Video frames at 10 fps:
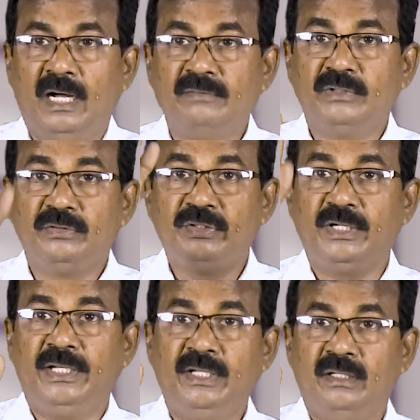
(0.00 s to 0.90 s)
அந்த
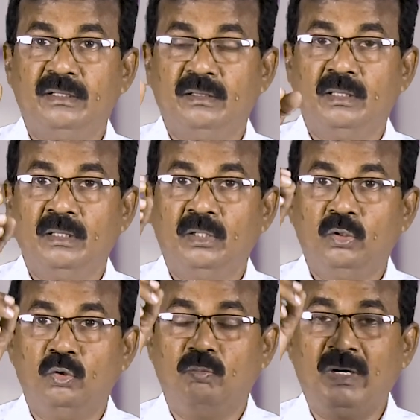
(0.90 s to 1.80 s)
திரை
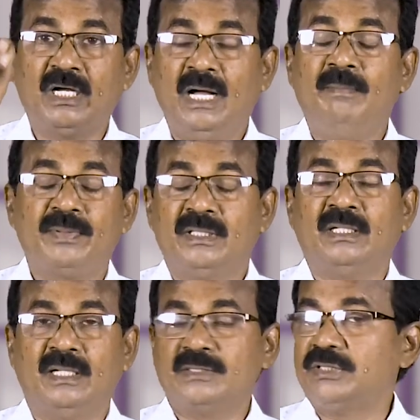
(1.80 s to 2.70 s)
மகா
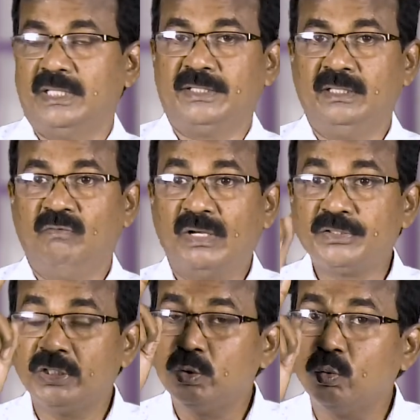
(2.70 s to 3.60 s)
பிரதான் ஆசாரியன்
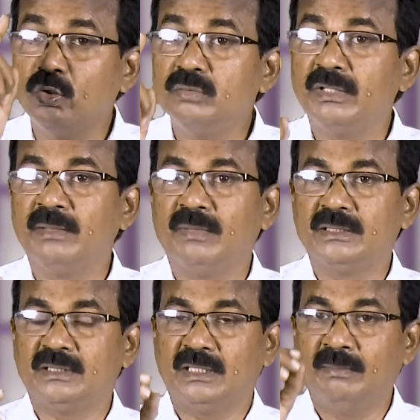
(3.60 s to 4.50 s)
வருஷத்துக்கு ஒரு முறை
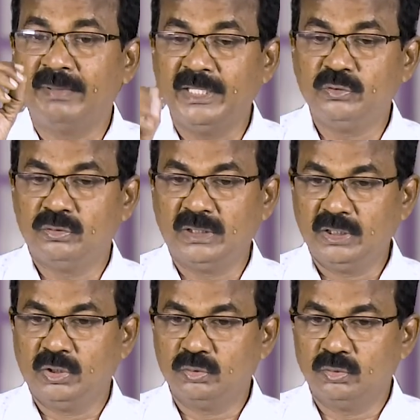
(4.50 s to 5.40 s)
மாத்திரம்தான் பயத்தோடு
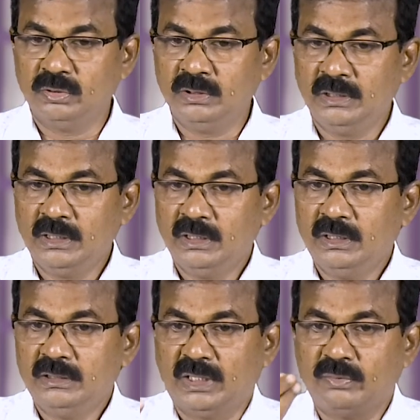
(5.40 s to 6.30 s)
நடுக்கத்தோடு
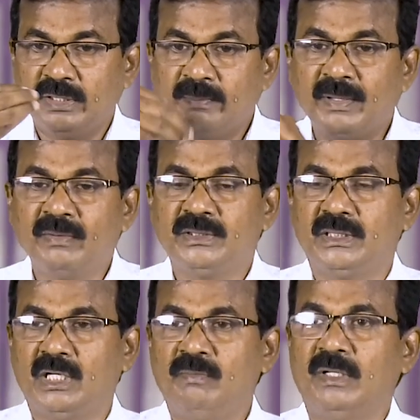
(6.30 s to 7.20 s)
தன்னுடைய
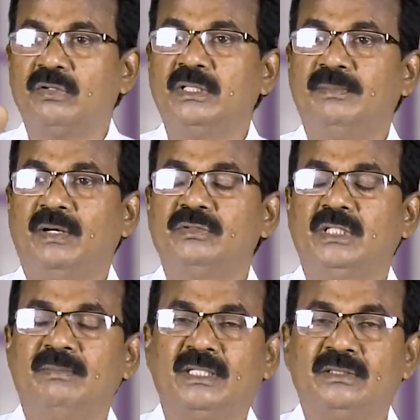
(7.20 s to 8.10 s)
பாவத்திற்காகவும் மக்களுடைய
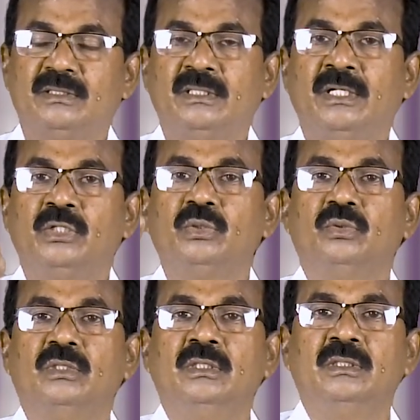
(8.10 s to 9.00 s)
பாவத்துக்கும் ரத்தத்தை
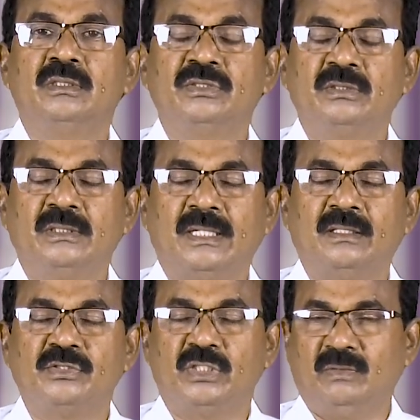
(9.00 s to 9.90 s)
எடுத்துக்கொண்டு
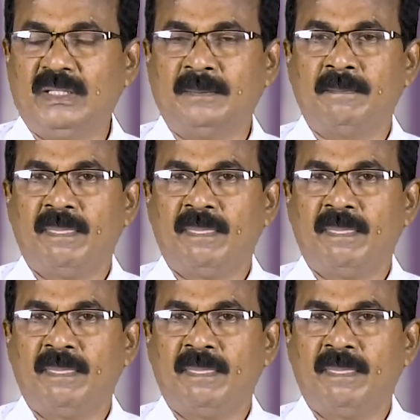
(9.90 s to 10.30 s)
கடந்து செல்வான்